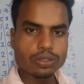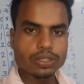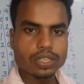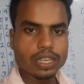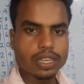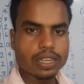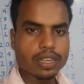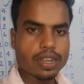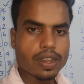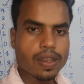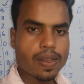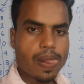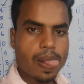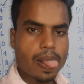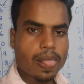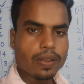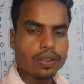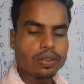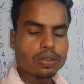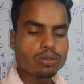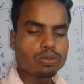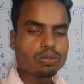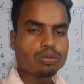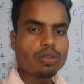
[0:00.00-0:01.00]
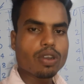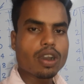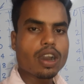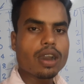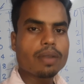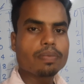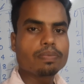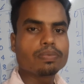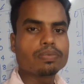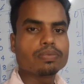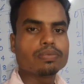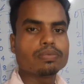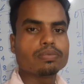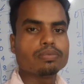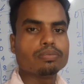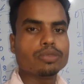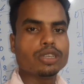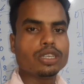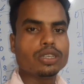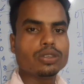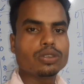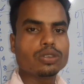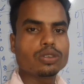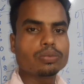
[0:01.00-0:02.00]
हो जाएगा तो आप
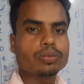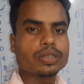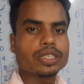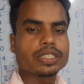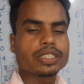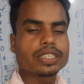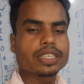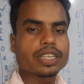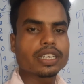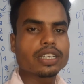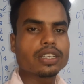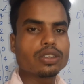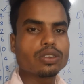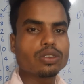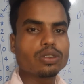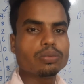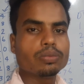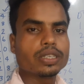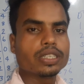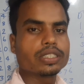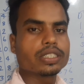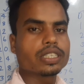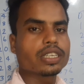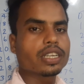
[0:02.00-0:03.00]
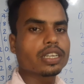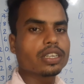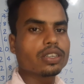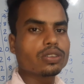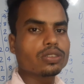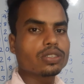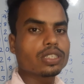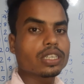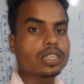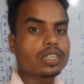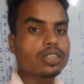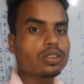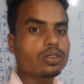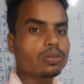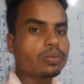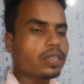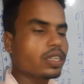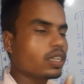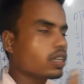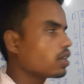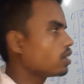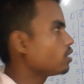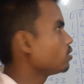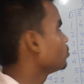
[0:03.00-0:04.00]
मिनटों में सेकंडों में सेकंडों सेकंडों
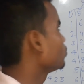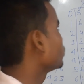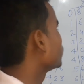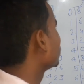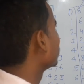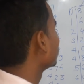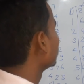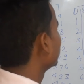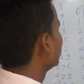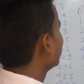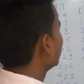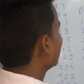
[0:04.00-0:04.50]
में निकाल लोगे